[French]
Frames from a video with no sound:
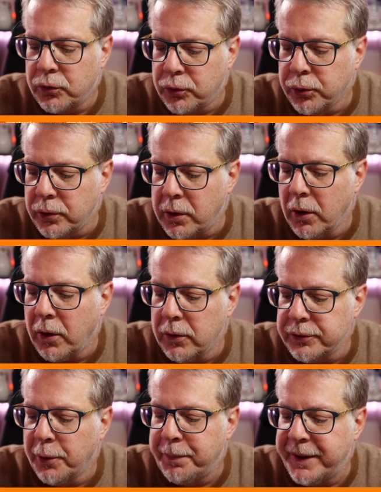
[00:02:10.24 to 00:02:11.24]
Toute leur
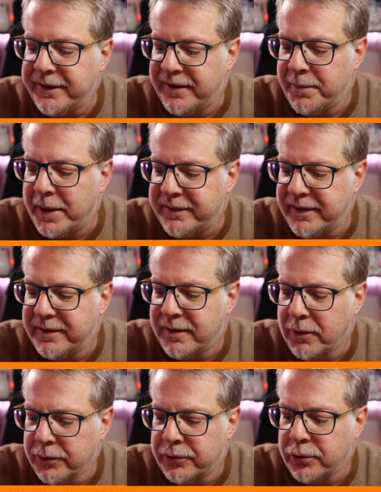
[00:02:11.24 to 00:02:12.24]
entreprise est basée
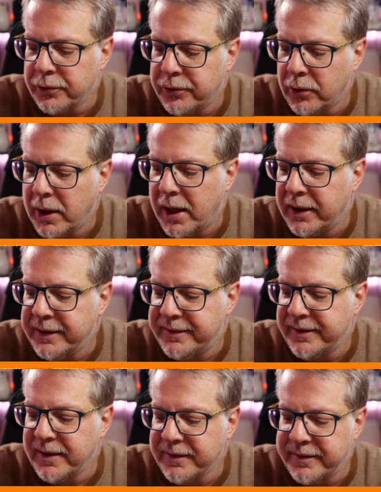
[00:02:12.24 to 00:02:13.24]
sur cela et
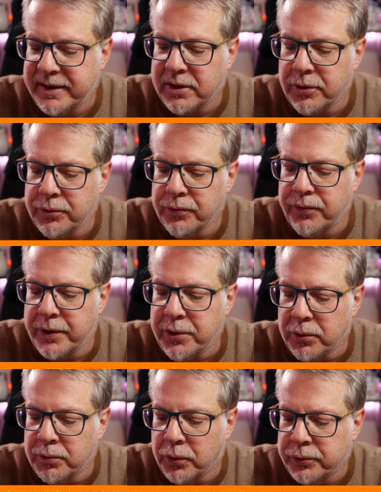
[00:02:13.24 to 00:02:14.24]
c'est ainsi que nous
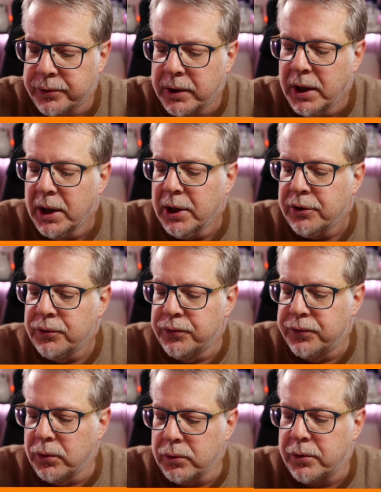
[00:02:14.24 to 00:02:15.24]
voyons le monde. Nous
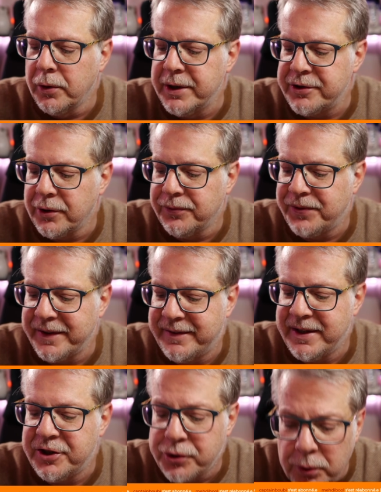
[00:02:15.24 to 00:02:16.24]
voulons que les gens fassent
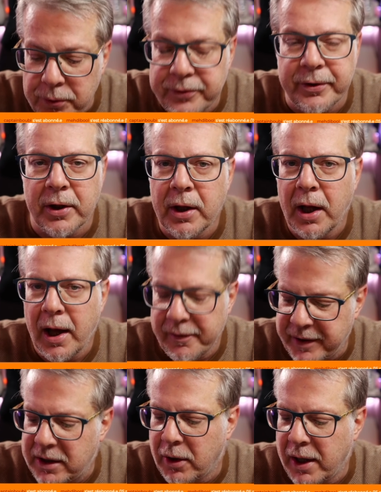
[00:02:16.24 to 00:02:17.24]
des choses
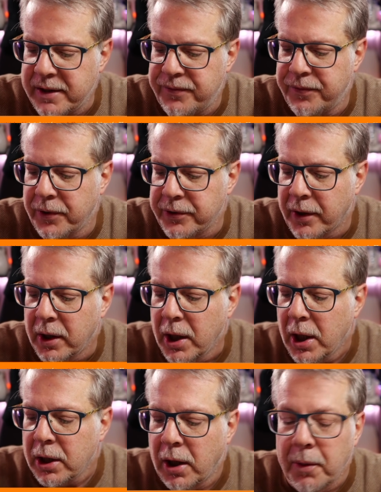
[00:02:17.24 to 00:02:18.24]
avec leur iPhone,
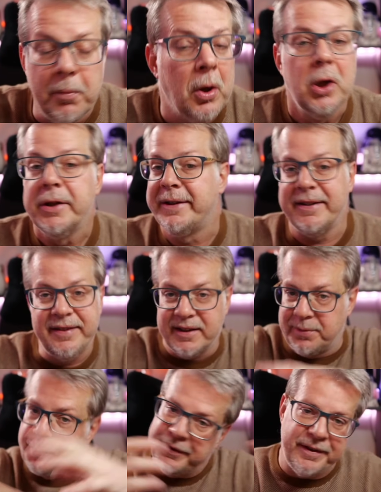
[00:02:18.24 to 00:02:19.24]
comme des
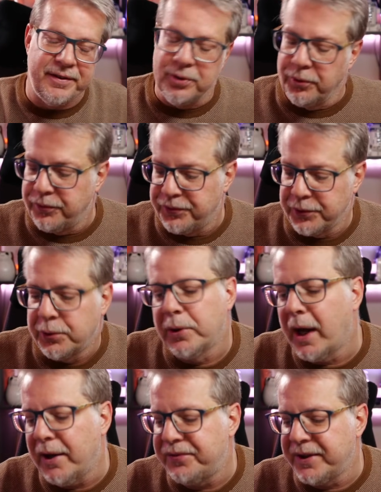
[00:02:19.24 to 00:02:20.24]
expositions de
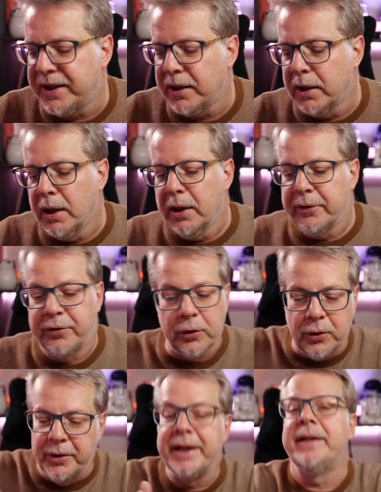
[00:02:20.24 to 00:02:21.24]
photographie, se
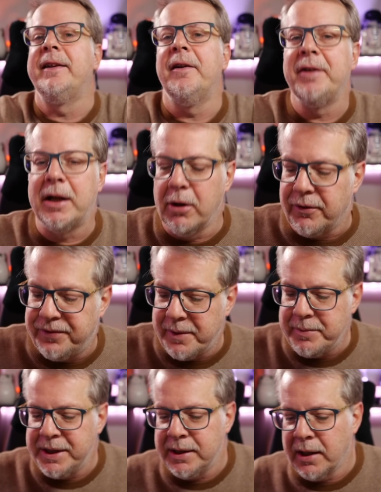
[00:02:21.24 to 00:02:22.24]
connecter avec leur
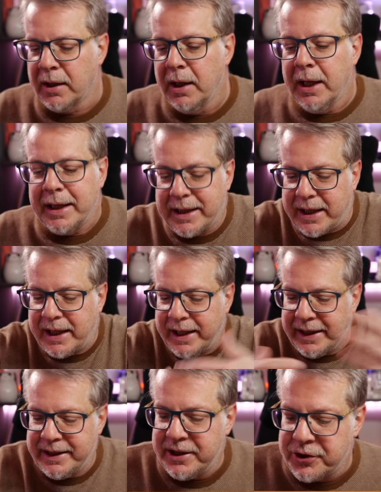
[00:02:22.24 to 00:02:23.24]
famille,
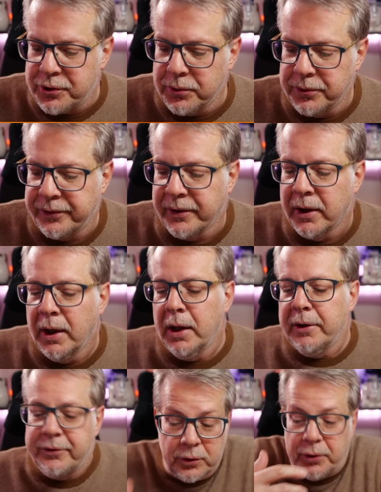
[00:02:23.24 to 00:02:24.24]
créer des choses,
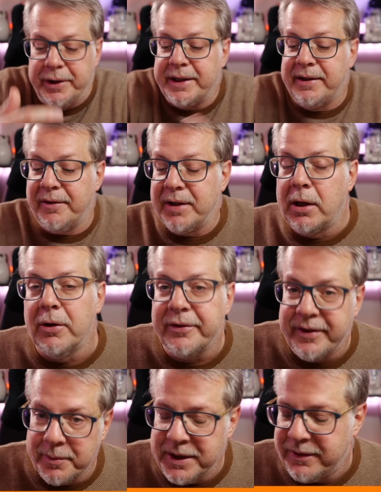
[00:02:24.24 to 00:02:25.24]
se connecter avec
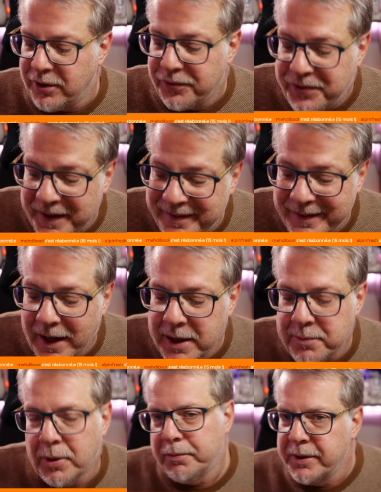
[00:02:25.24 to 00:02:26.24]
leurs amis sur
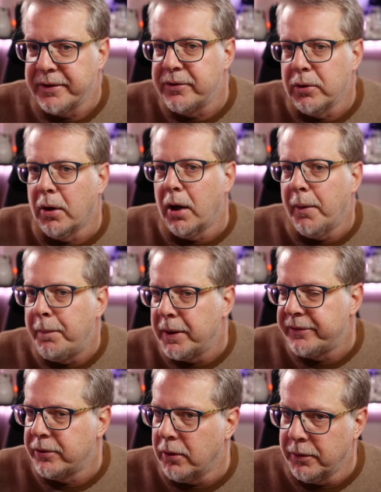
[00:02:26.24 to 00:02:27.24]
FaceTime, bien sûr, hein, pas
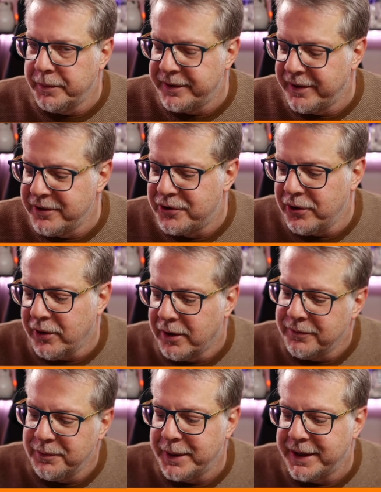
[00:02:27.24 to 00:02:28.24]
sur euh, Messenger, ne hein,
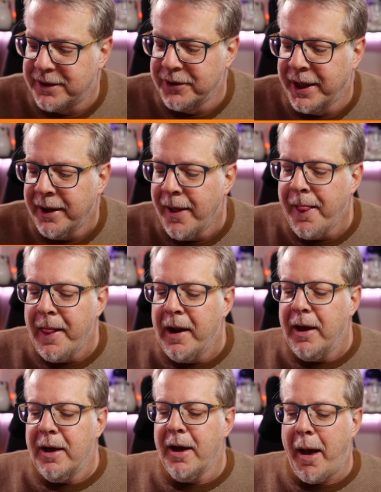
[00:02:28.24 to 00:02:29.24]
faut pas déconner.
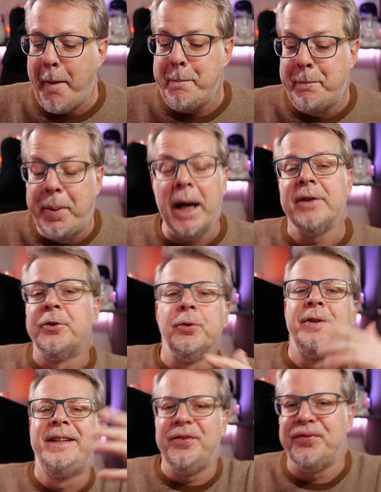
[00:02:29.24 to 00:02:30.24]
Pas de
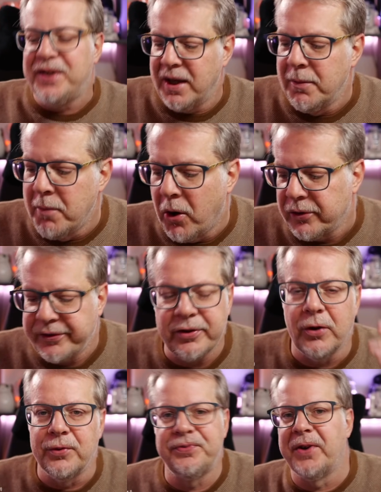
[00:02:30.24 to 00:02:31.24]
défilement
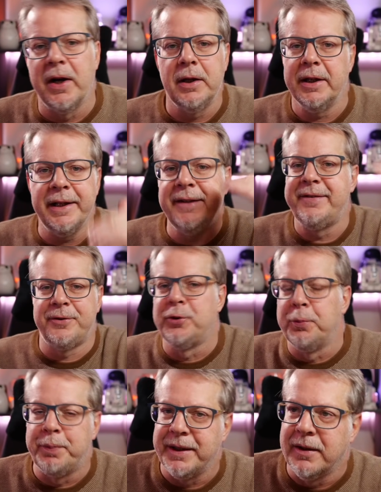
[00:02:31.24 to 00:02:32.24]
sans fin et
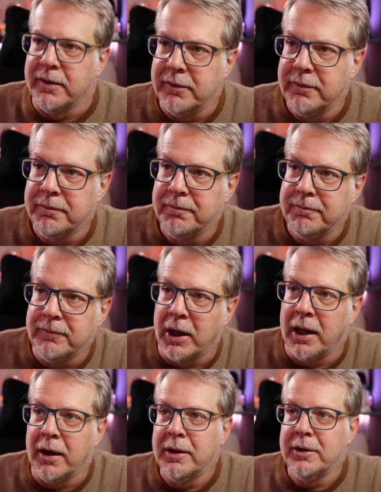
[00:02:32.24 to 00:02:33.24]
stupide.
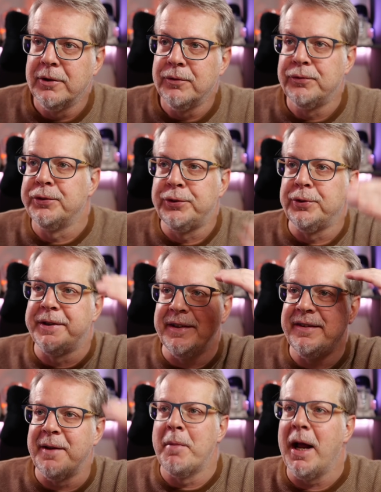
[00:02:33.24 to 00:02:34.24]
Voilà. Vous
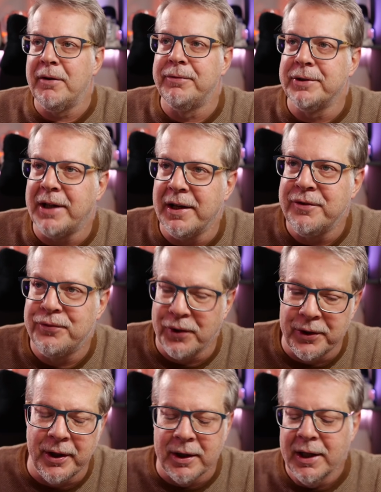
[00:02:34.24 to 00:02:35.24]
utilisez mal votre
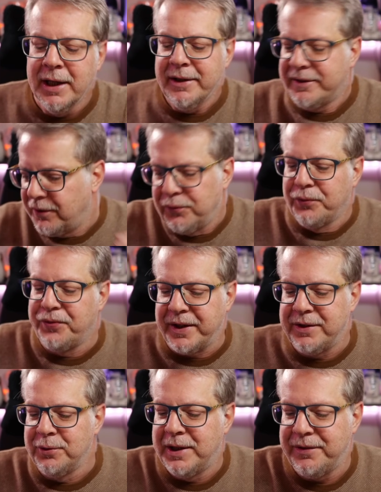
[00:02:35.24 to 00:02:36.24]
iPhone si vous faites
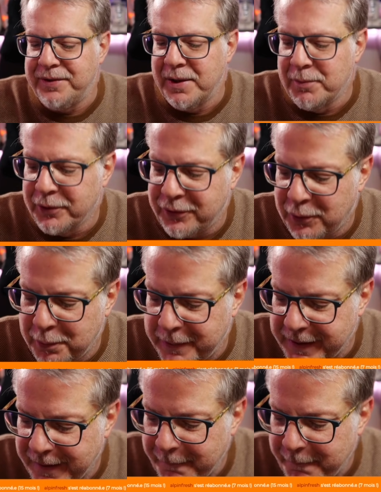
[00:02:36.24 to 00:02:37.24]
du défilement stupide.